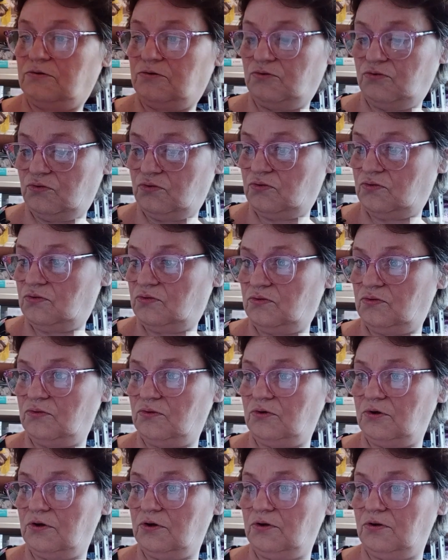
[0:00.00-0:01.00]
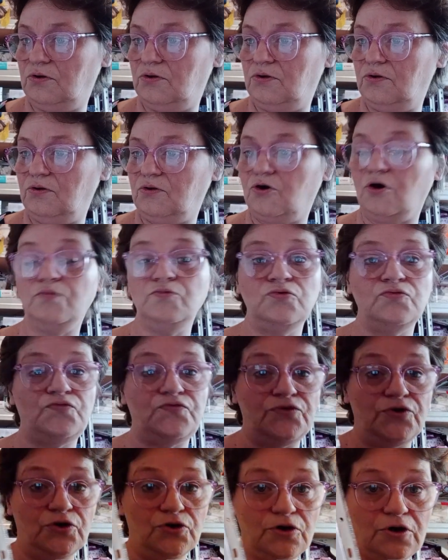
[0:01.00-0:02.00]
de Comme une
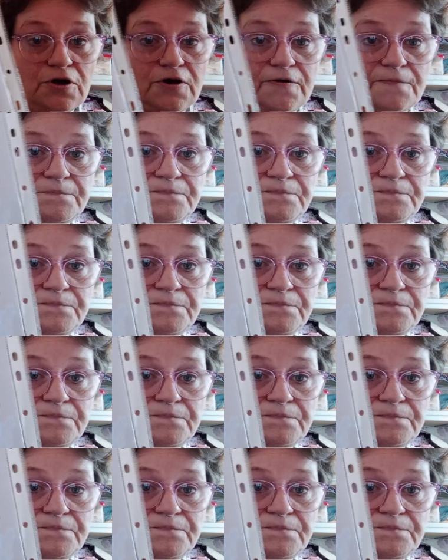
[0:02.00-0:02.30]
fleur.